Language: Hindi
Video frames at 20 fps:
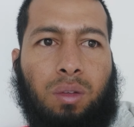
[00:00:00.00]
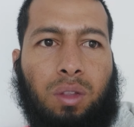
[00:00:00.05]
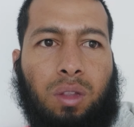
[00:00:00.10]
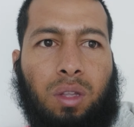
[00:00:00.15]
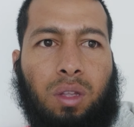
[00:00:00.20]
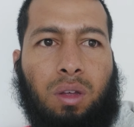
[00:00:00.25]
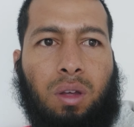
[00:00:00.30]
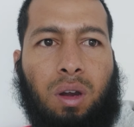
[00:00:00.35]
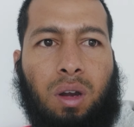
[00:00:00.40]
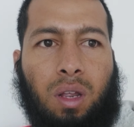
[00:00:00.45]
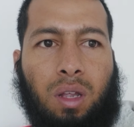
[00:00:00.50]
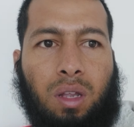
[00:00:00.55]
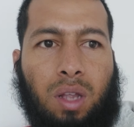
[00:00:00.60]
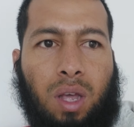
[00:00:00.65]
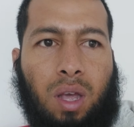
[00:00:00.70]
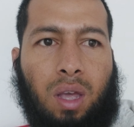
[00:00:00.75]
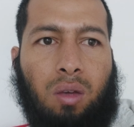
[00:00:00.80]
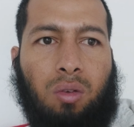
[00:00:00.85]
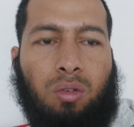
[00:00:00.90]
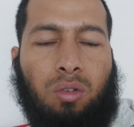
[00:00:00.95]
जितने आइडिया
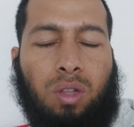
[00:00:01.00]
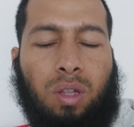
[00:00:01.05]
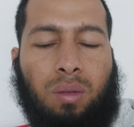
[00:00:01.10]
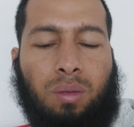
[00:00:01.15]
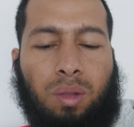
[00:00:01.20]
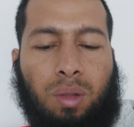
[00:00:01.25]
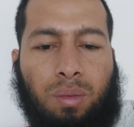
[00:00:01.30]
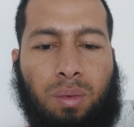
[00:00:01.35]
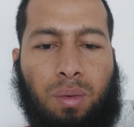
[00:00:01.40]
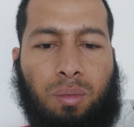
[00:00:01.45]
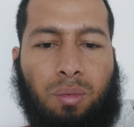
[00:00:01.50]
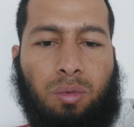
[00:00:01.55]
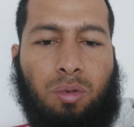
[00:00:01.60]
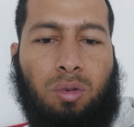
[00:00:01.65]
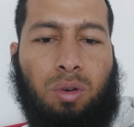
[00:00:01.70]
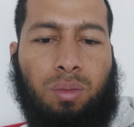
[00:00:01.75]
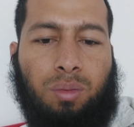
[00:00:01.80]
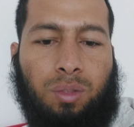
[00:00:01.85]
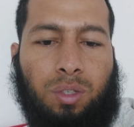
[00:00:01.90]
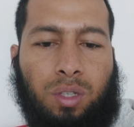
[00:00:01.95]
जाएंगे उस हिसाब से हम आपको
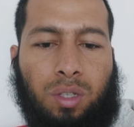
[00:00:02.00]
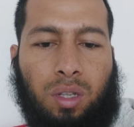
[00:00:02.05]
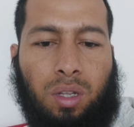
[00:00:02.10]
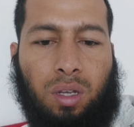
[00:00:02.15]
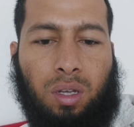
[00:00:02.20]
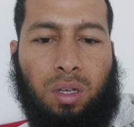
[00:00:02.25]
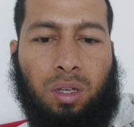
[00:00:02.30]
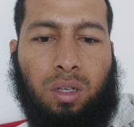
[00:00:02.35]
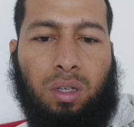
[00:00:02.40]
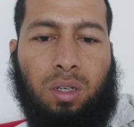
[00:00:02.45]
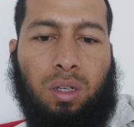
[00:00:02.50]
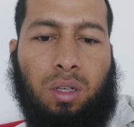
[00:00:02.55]
कमीशन देंगे